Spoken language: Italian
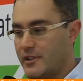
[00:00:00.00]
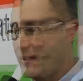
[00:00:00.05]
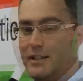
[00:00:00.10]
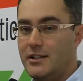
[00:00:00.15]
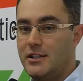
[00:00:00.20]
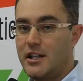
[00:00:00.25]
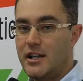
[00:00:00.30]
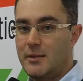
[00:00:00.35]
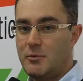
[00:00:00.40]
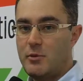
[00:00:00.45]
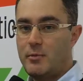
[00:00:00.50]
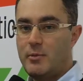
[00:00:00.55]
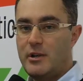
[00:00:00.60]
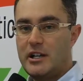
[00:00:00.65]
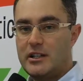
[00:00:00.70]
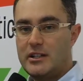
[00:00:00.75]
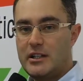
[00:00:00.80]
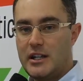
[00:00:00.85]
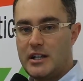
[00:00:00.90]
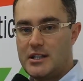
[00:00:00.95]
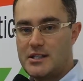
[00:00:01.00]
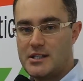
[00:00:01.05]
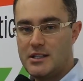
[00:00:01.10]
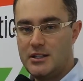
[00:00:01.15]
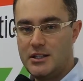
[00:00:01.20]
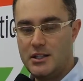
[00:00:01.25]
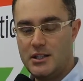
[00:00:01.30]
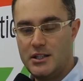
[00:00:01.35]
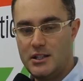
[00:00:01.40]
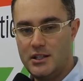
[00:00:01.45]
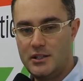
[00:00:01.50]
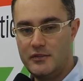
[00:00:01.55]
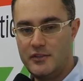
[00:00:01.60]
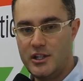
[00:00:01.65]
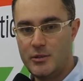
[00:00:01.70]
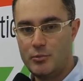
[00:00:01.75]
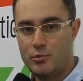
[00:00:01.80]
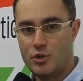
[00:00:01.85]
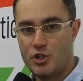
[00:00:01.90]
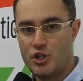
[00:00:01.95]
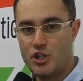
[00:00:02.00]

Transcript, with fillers: e terremo aperta la sede di via Puccini